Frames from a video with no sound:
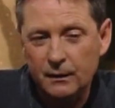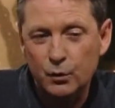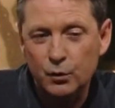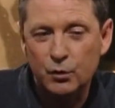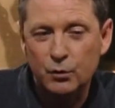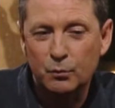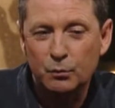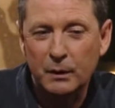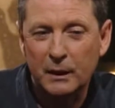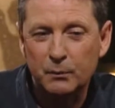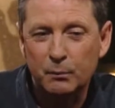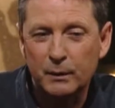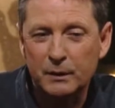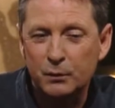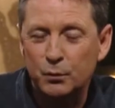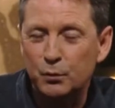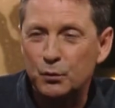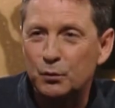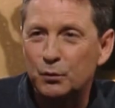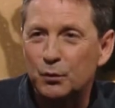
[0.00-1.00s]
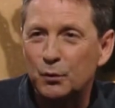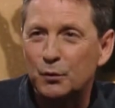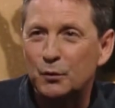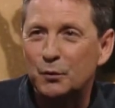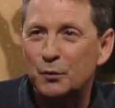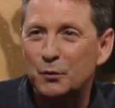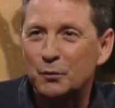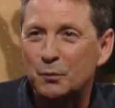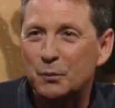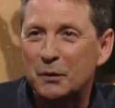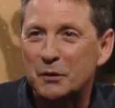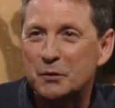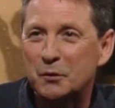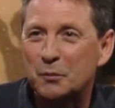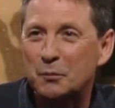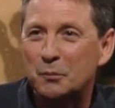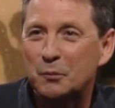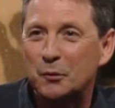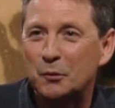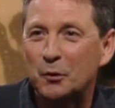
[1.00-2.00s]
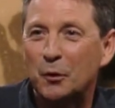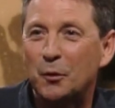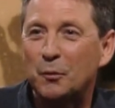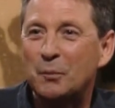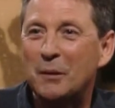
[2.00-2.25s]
je ne parle pas de, parce que du génie,